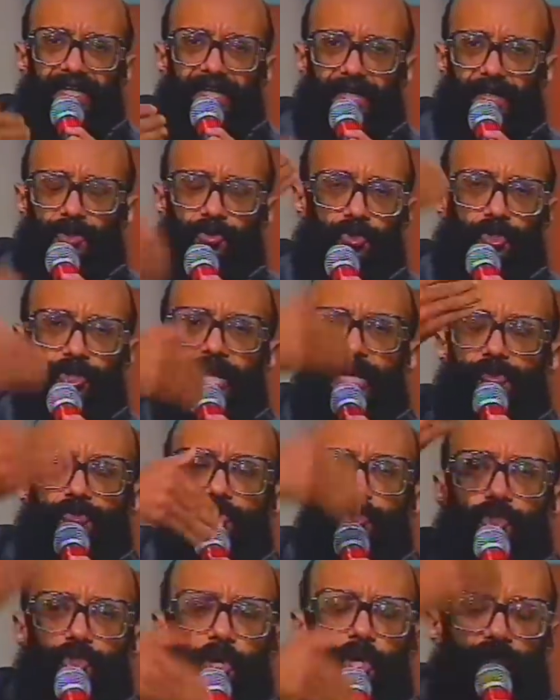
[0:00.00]
e não, é está, é claro. não
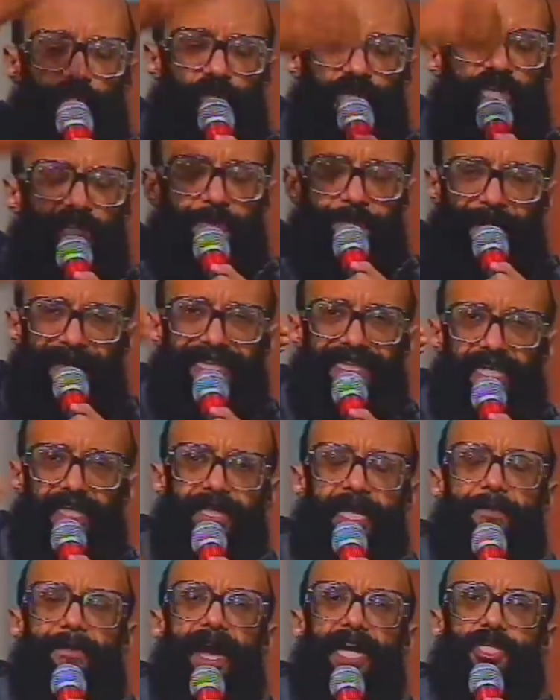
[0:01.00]
estou desrespeitando a
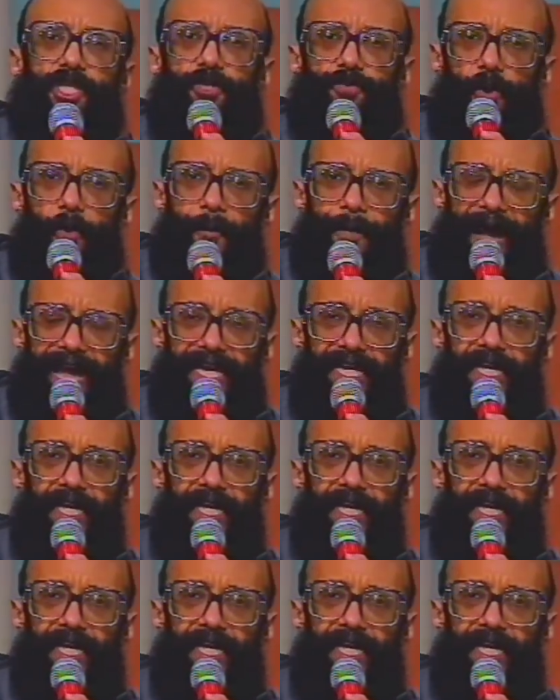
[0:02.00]
imagem de meu pai,